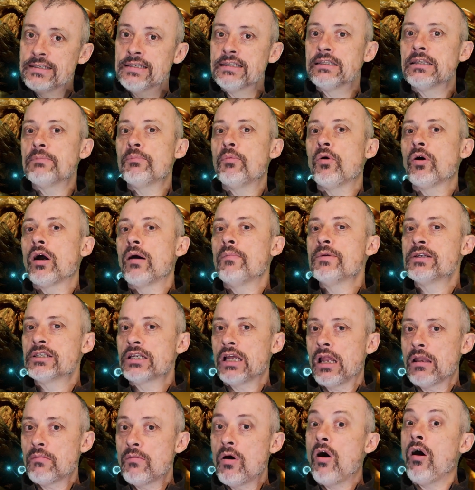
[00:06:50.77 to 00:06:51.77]
c'était programmé
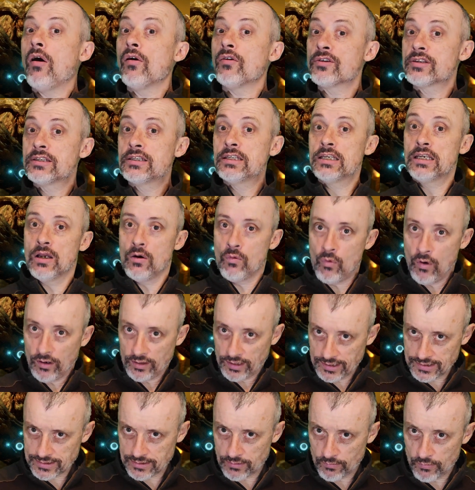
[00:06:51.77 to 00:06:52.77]
généralement en C ou
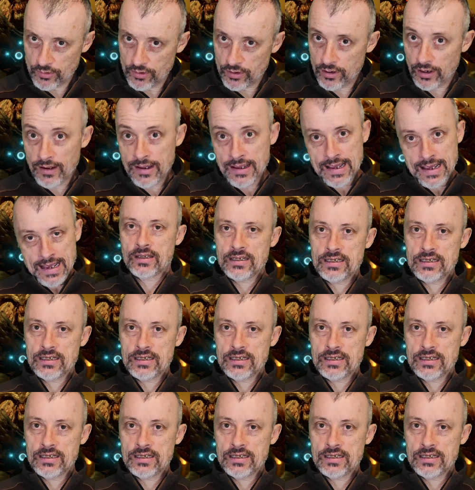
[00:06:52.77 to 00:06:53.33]
en assembleur.